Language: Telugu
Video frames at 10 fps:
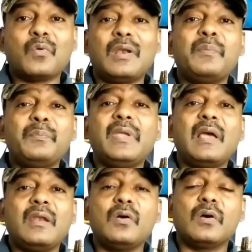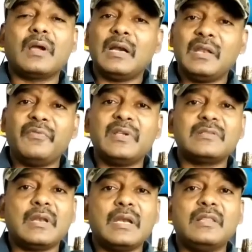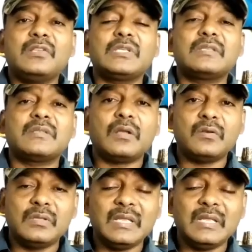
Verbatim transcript: కొలంబియాలో కల్టివేషన్ అనేది చేస్తారు